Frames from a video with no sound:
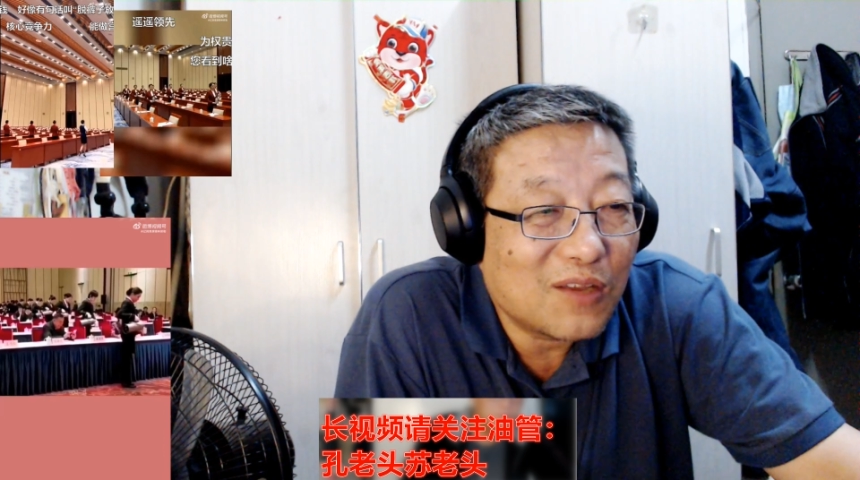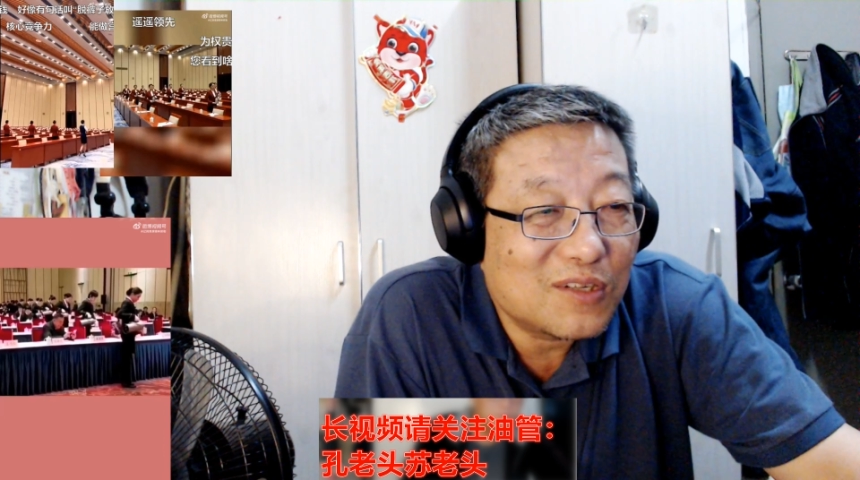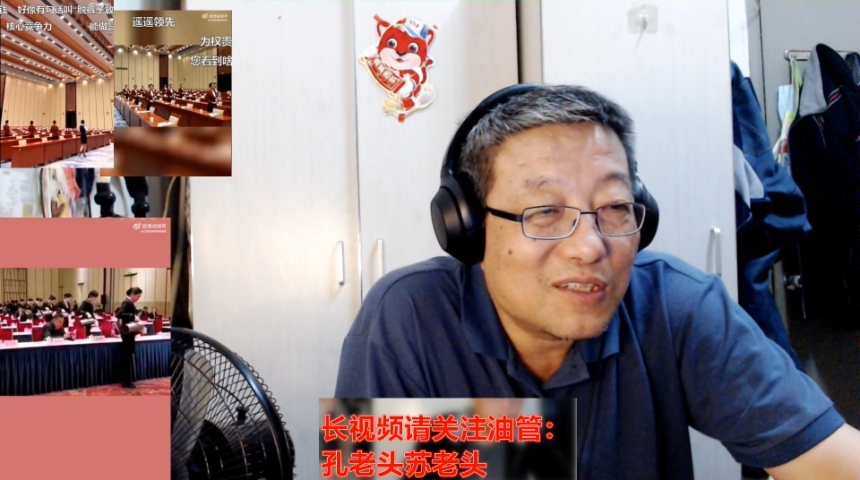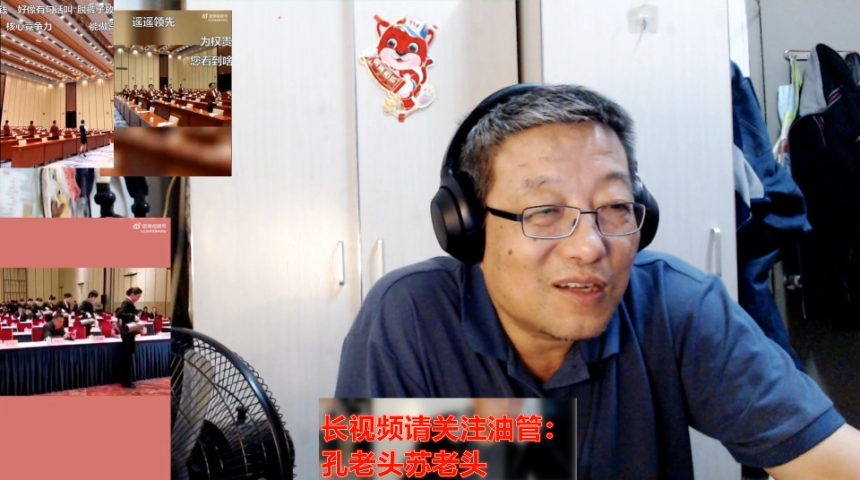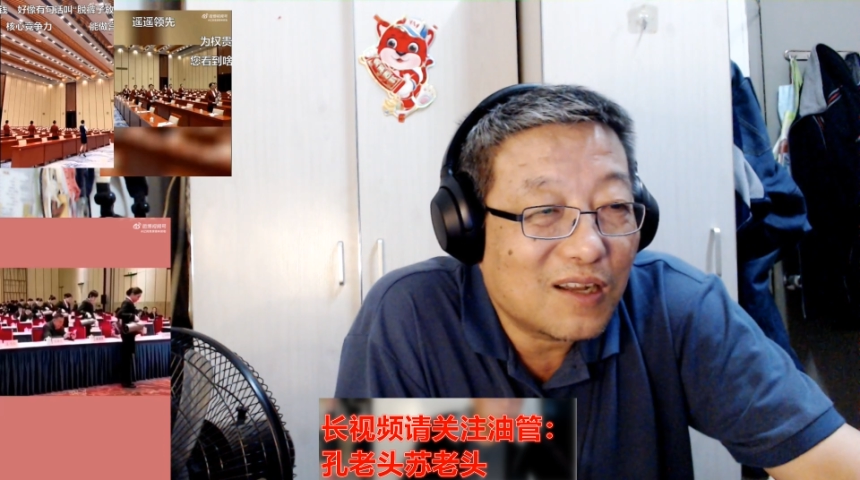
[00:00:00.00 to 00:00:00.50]

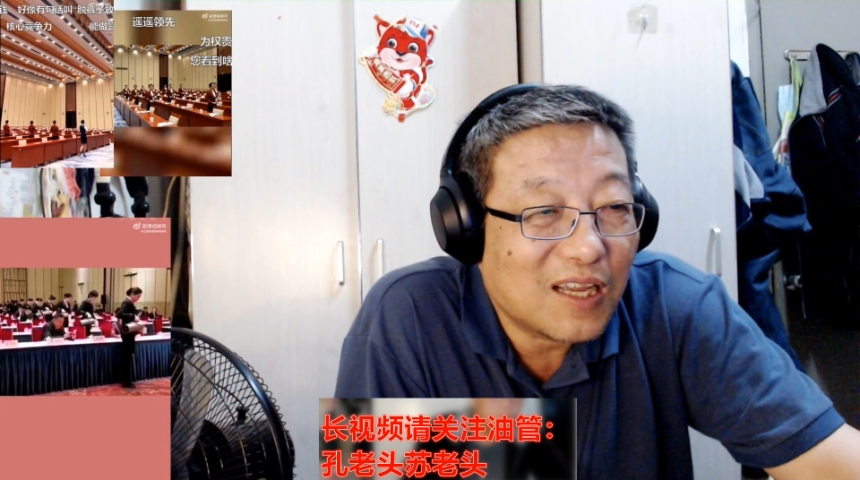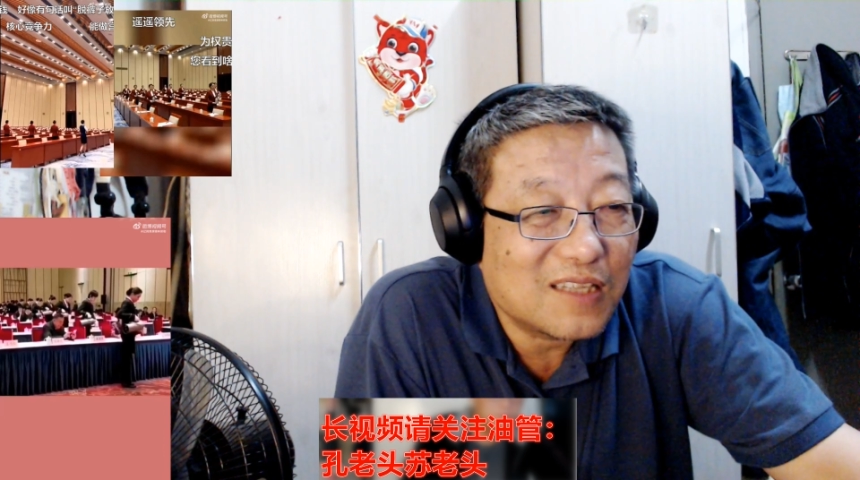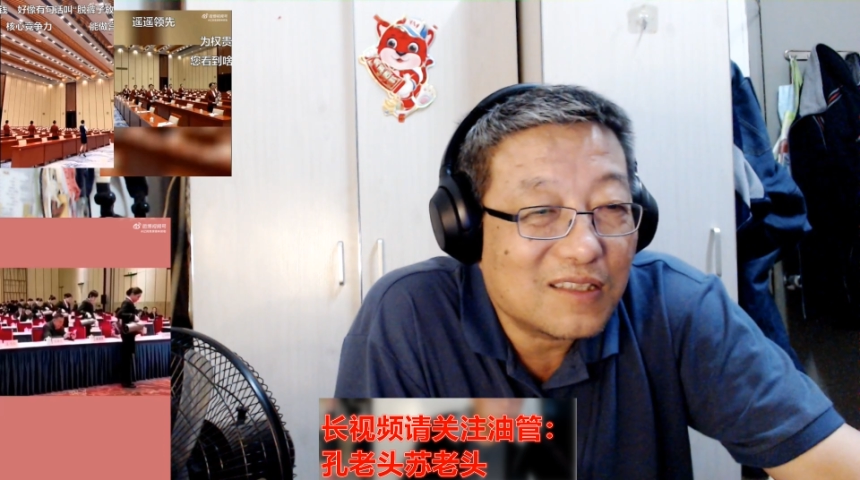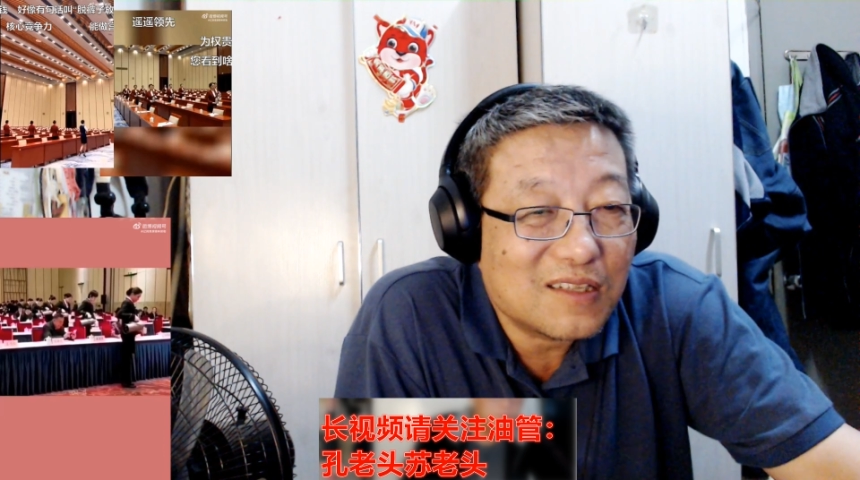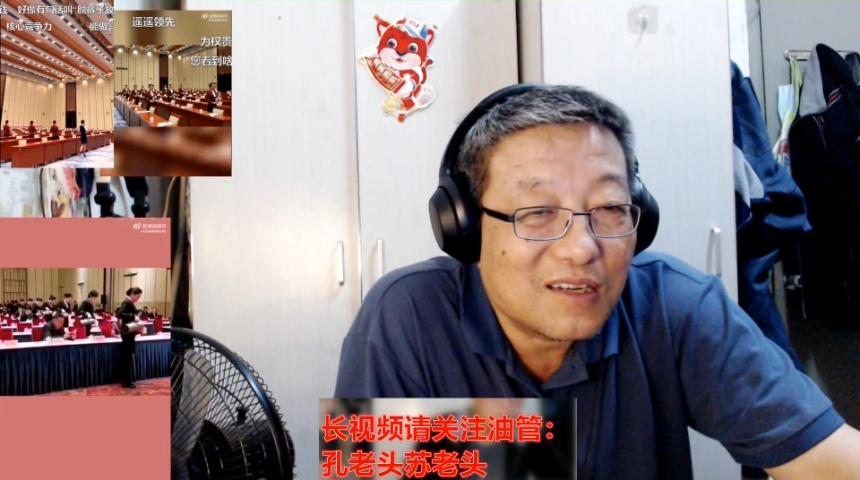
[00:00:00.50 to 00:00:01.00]
直到孩
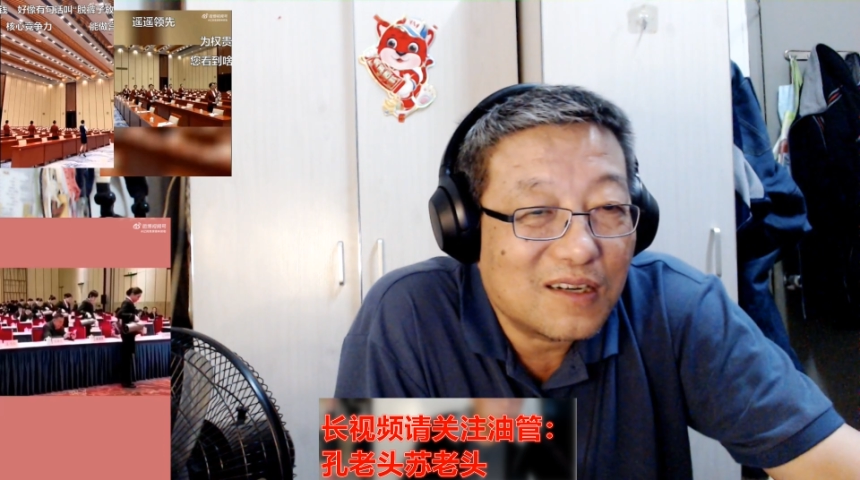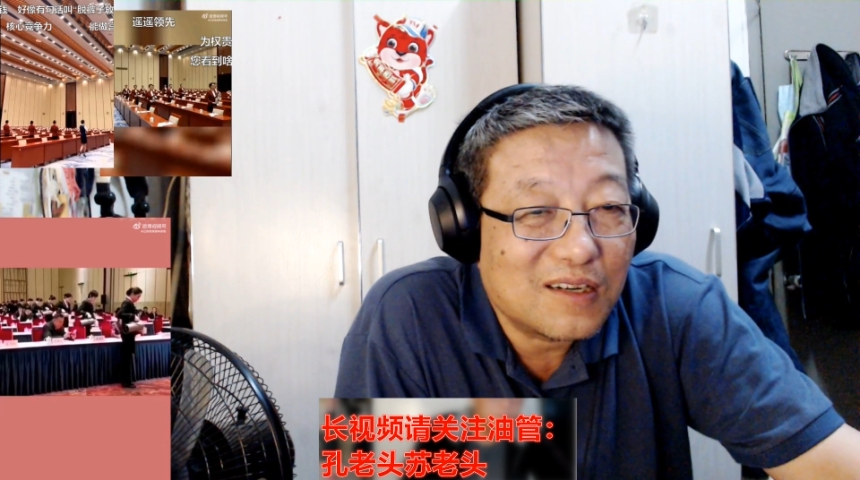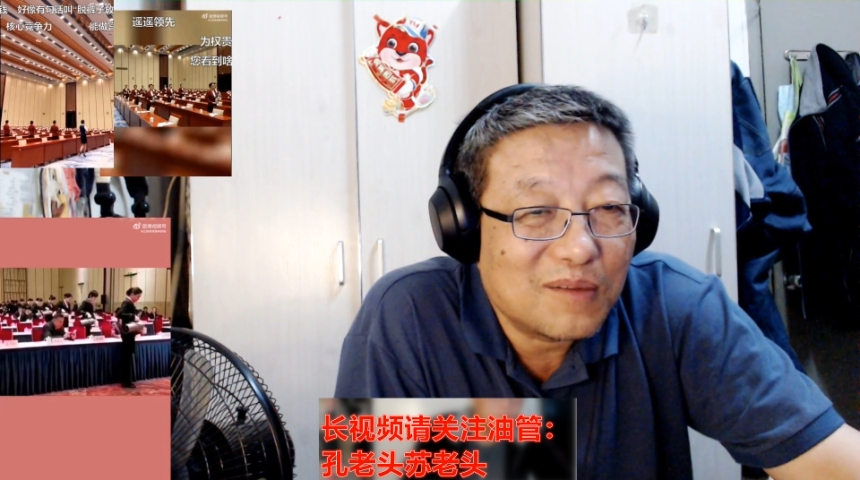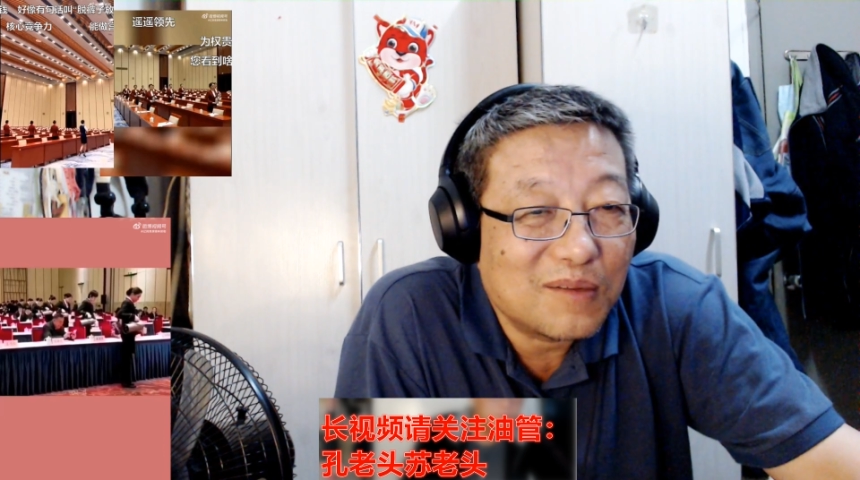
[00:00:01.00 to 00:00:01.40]
子成人，